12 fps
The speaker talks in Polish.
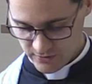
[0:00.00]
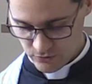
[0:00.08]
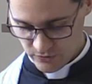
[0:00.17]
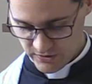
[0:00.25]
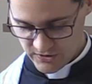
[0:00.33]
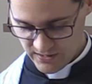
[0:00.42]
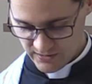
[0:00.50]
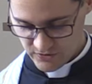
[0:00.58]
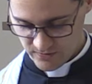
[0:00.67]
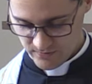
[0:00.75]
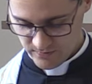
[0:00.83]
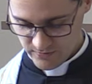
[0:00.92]
długi
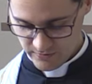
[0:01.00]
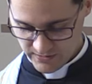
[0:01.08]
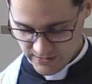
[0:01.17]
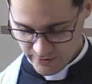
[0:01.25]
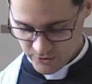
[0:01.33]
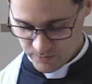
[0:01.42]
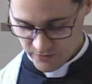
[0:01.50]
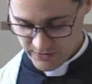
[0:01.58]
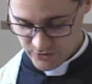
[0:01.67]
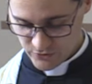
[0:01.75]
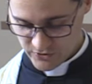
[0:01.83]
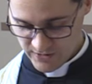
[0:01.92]
czas. Ten
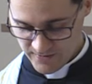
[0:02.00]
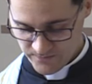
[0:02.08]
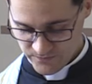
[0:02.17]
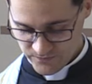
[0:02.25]
odpowiedział, że